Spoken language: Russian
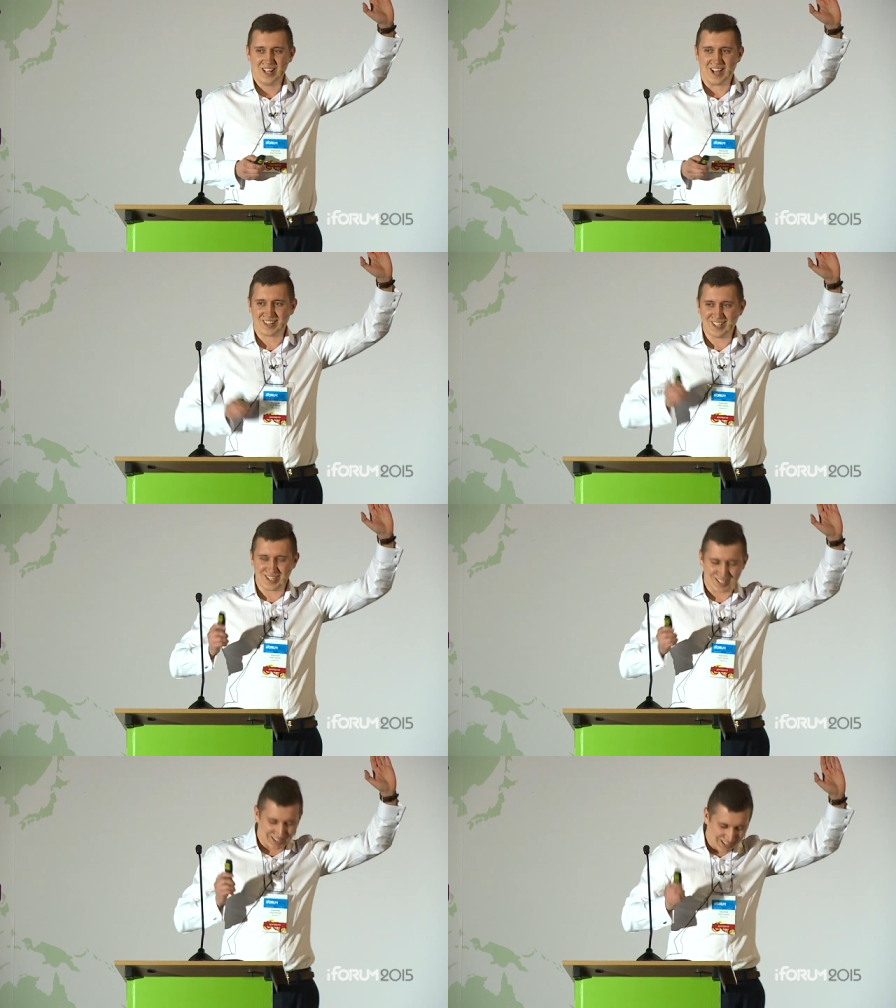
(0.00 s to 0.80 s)

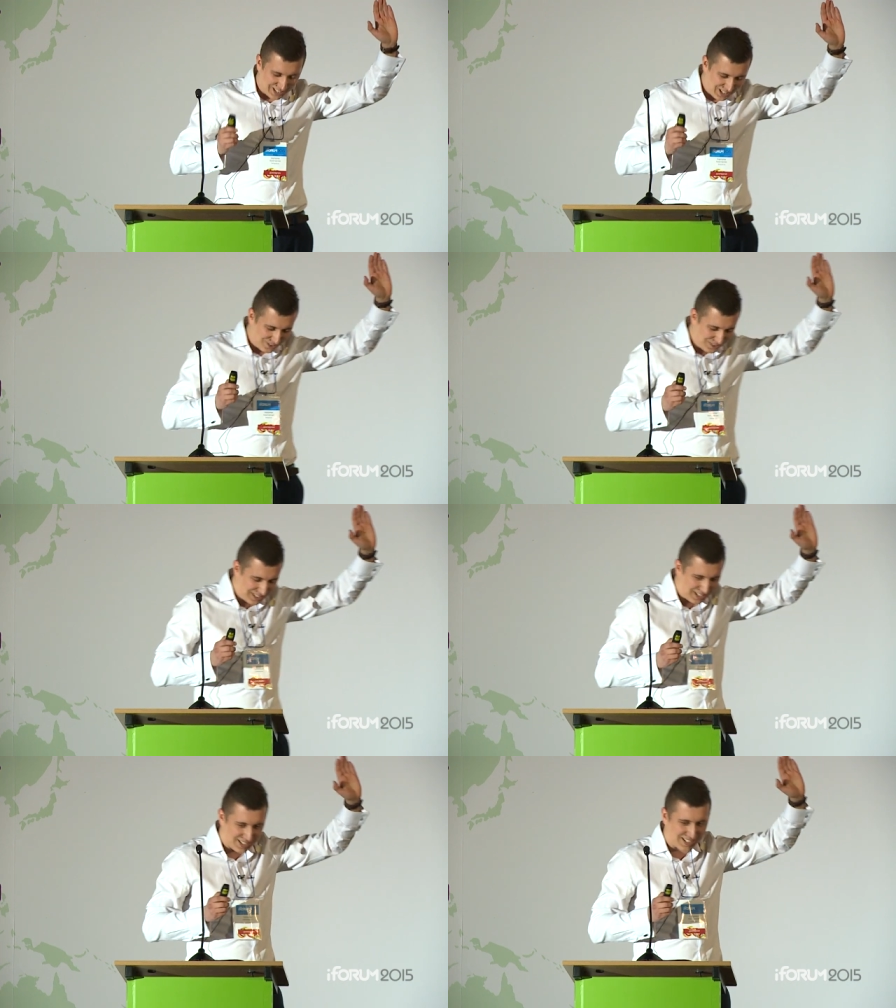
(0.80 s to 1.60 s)
Отлично, такие люди
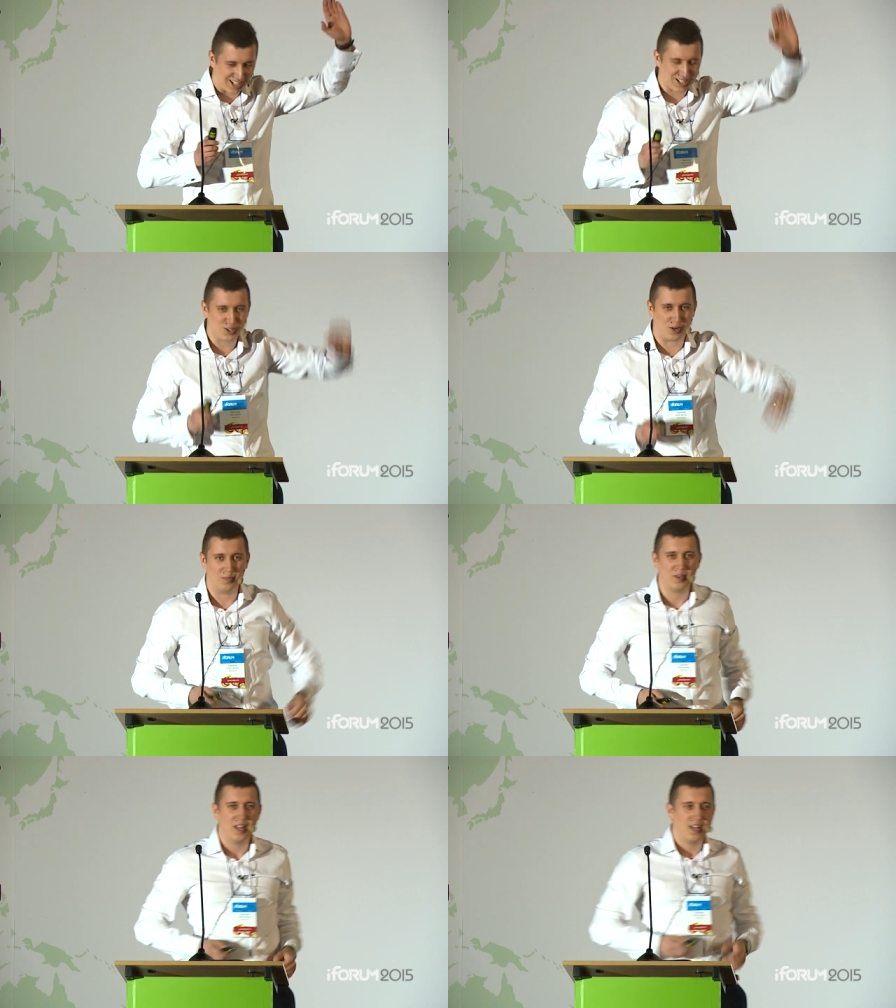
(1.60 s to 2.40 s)
есть,
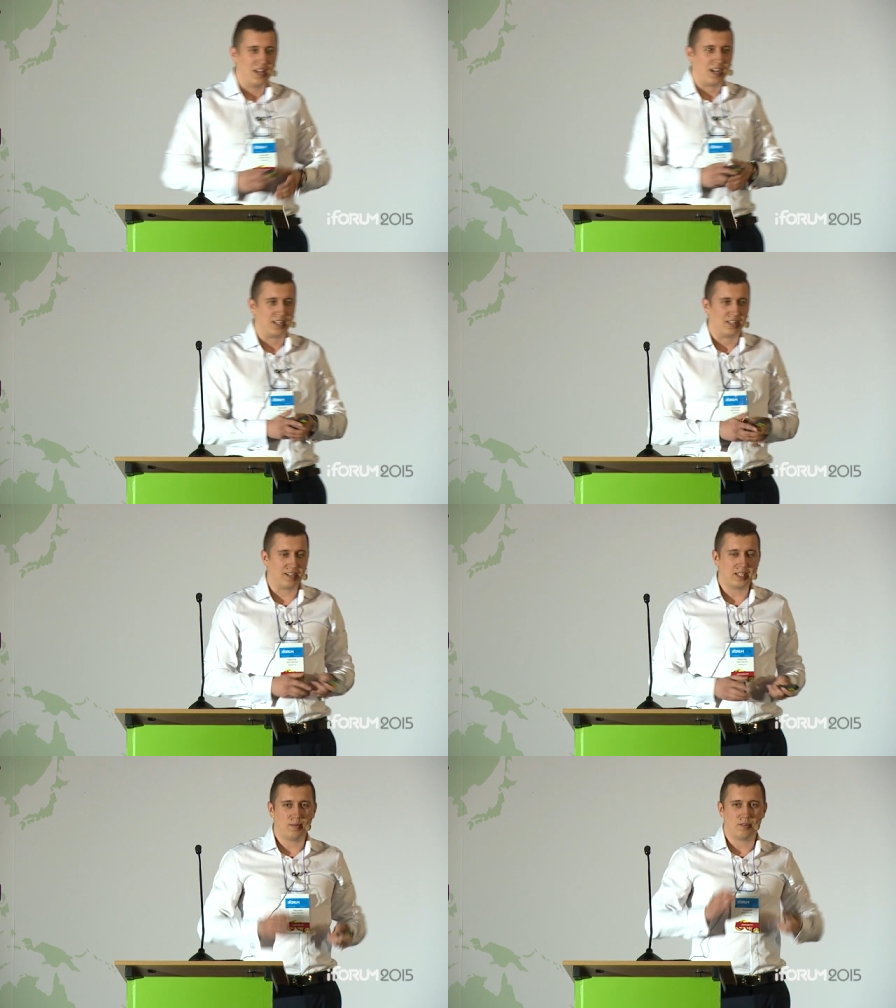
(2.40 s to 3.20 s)
хорошо. А,
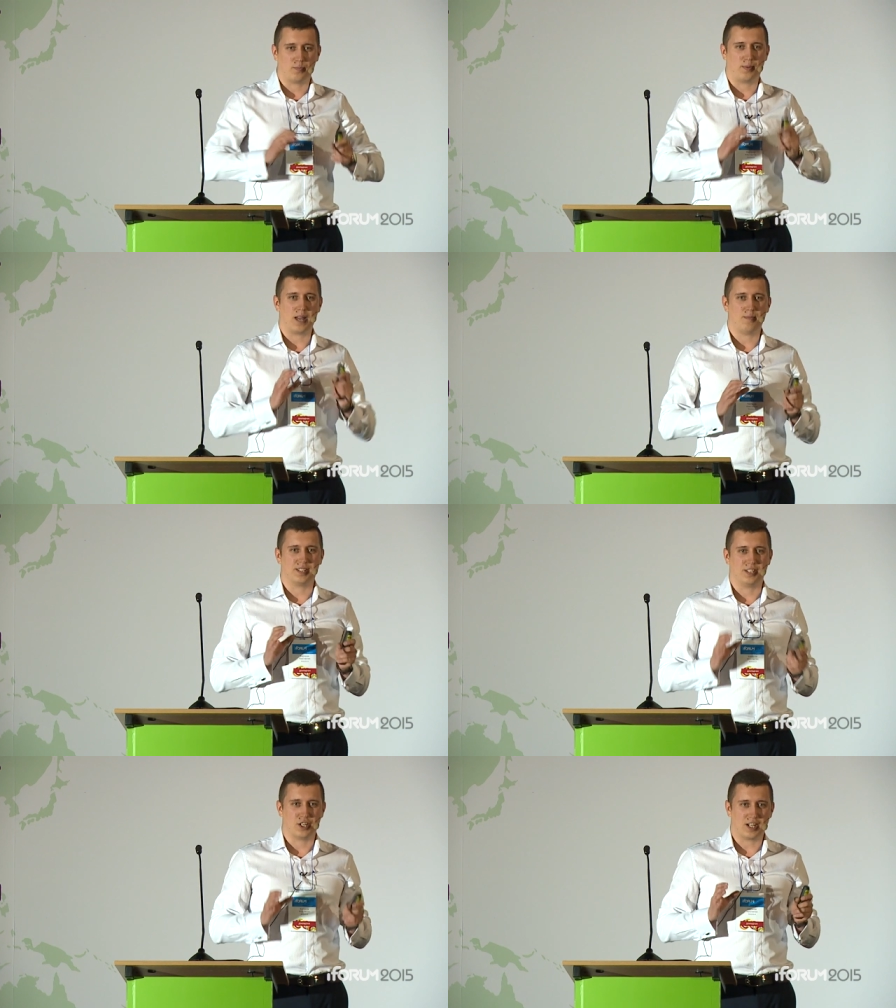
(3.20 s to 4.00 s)
давайте мы вот
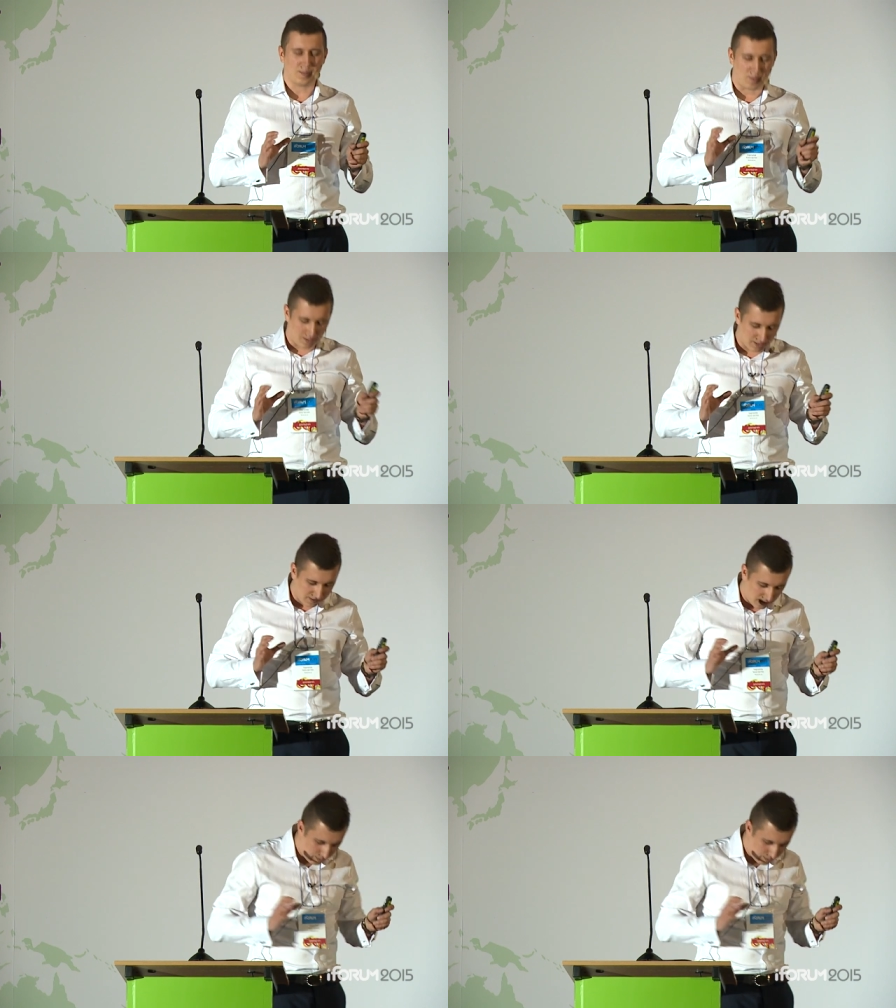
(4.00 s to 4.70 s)
прямо сейчас, прямо с